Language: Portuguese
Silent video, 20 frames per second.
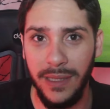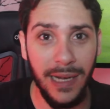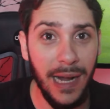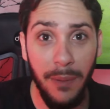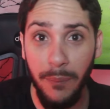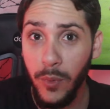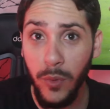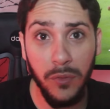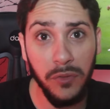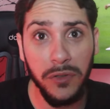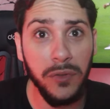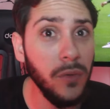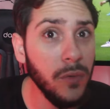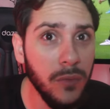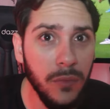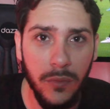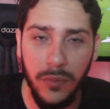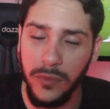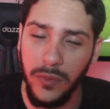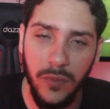Acabou com o
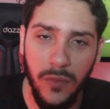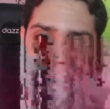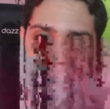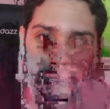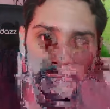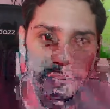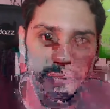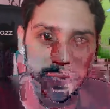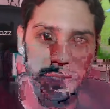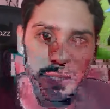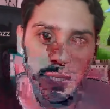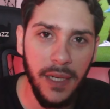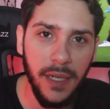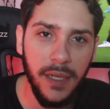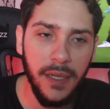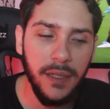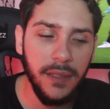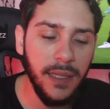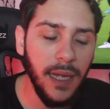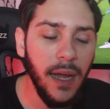jogo do Corinthians,
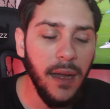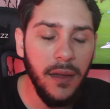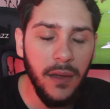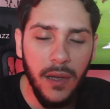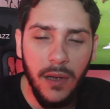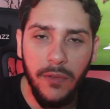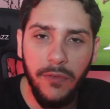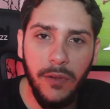tá?